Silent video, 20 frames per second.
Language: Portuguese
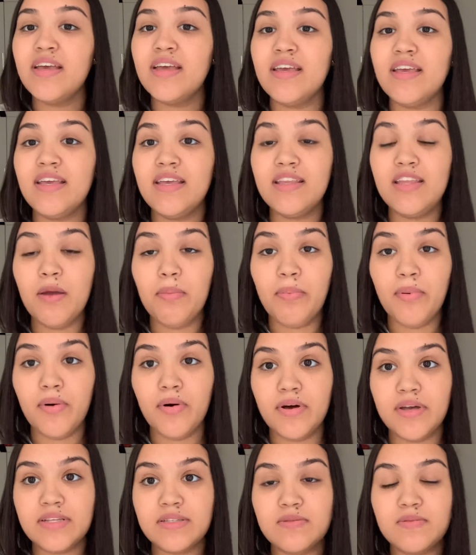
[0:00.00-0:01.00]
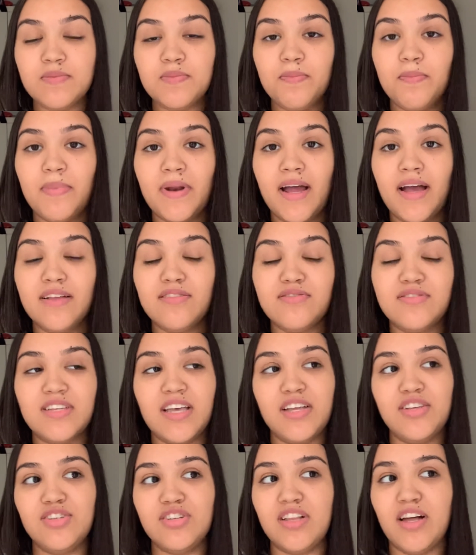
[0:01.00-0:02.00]
E depois pra não
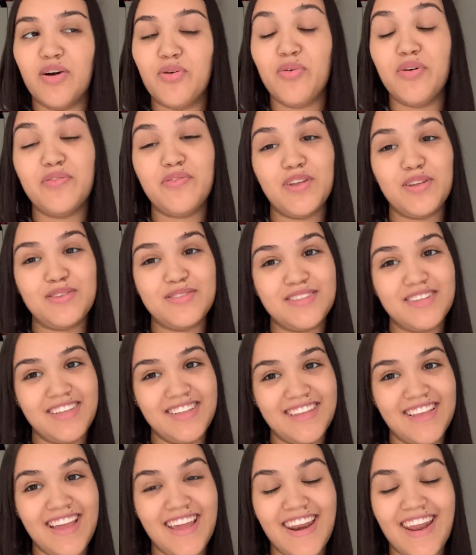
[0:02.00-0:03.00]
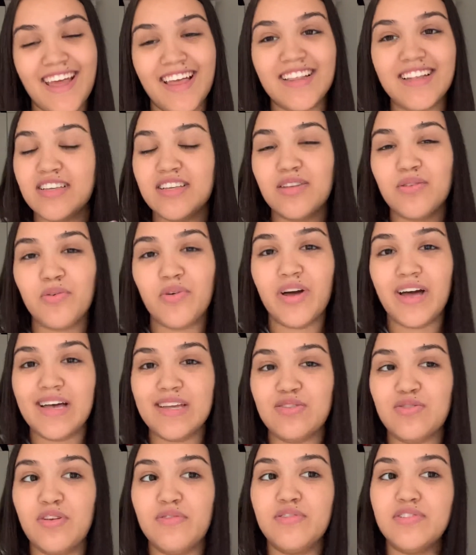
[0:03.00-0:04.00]
sair de lá com o efeito Cinderela, que no
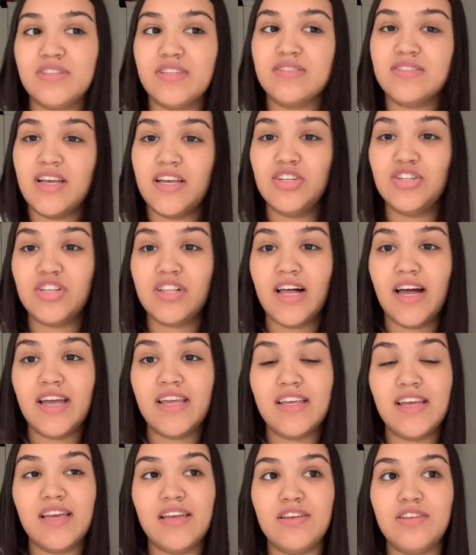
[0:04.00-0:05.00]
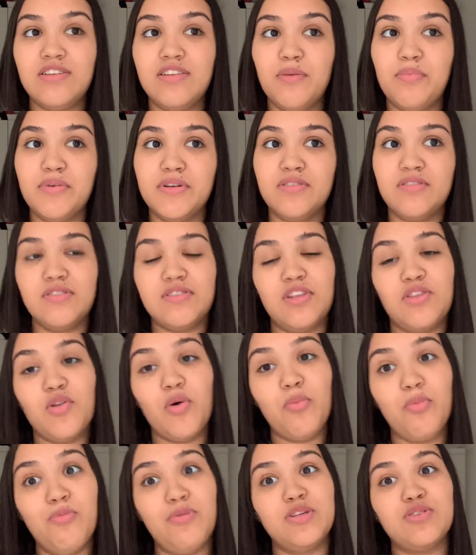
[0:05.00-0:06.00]
caso é você sair de lá e aí depois você
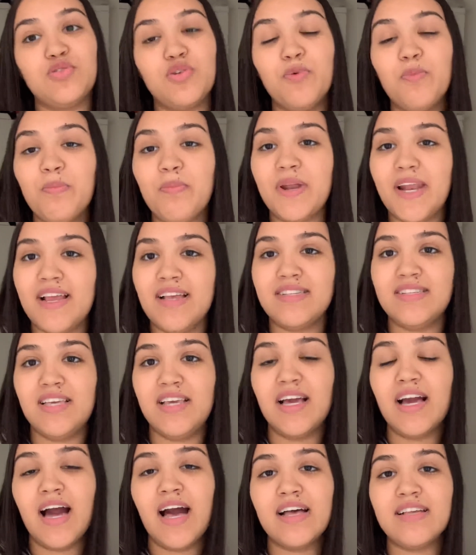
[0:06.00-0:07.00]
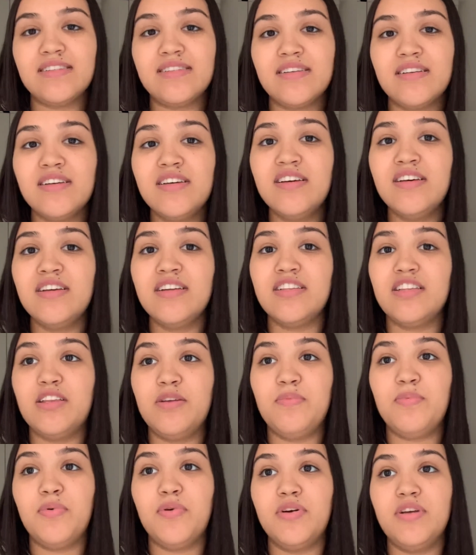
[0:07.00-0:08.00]
toma uma surpresa em casa,
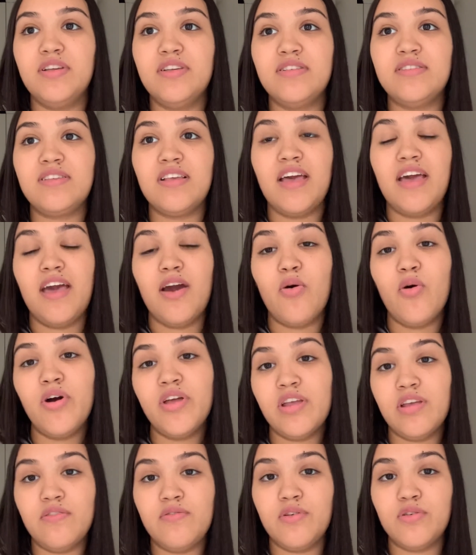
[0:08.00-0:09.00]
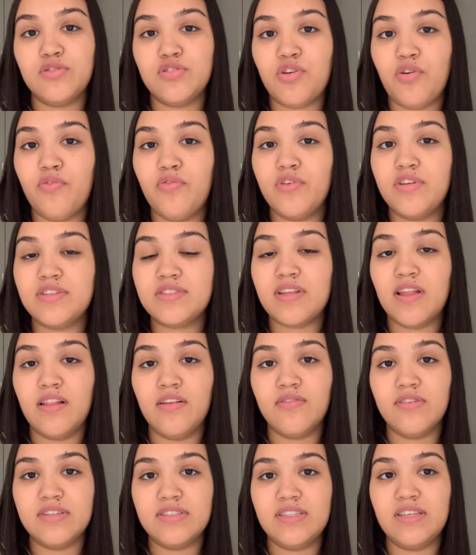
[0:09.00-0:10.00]
depois é horrível, eu já fui em
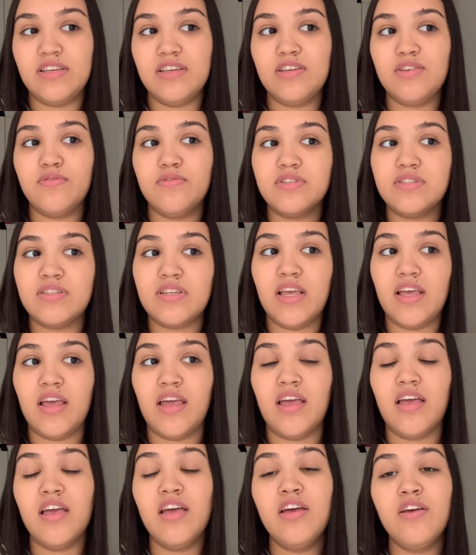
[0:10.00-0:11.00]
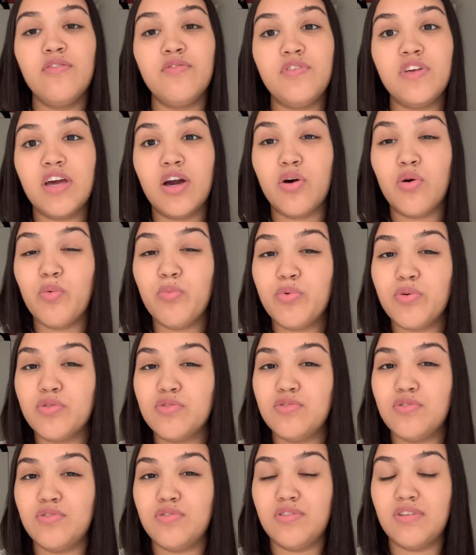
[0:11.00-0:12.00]
salão assim que você fica com o
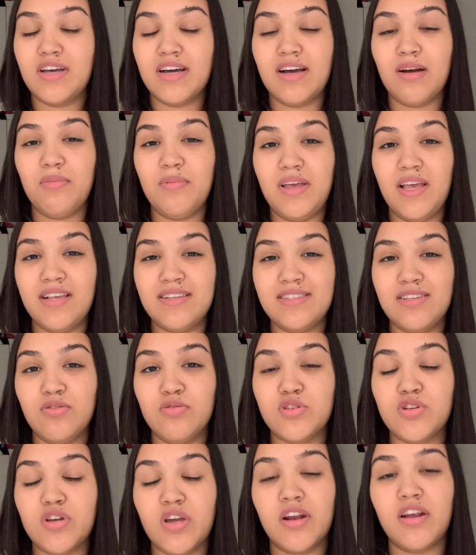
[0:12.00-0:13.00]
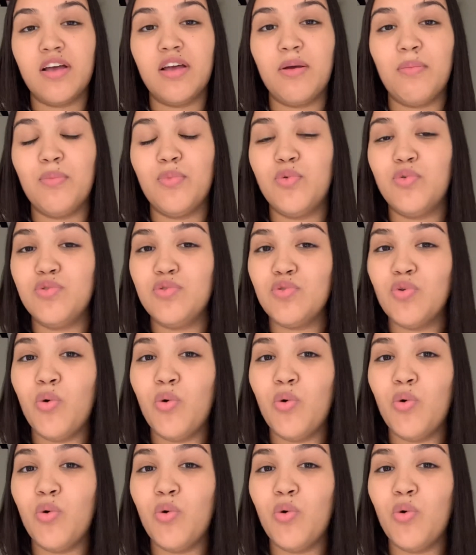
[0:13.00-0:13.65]
produto na cabeça e o cheiro é muito